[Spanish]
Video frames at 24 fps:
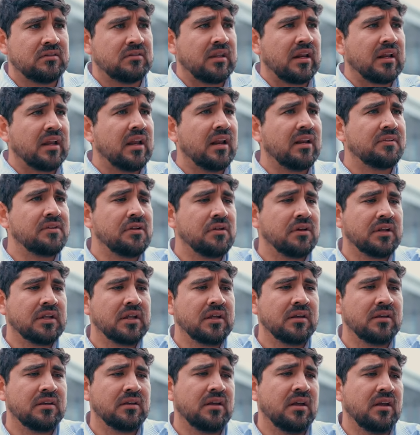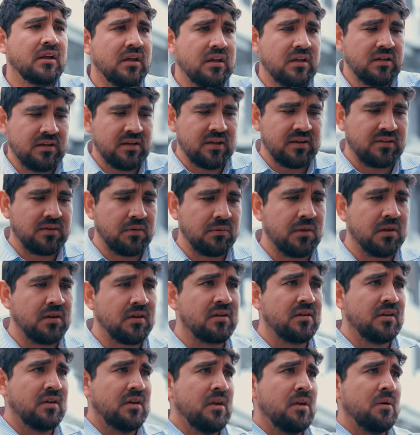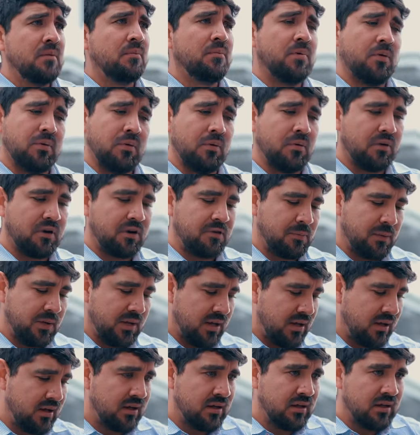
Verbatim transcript: Tranquila, señorita. Ya, ya estoy bien. Por favor, respira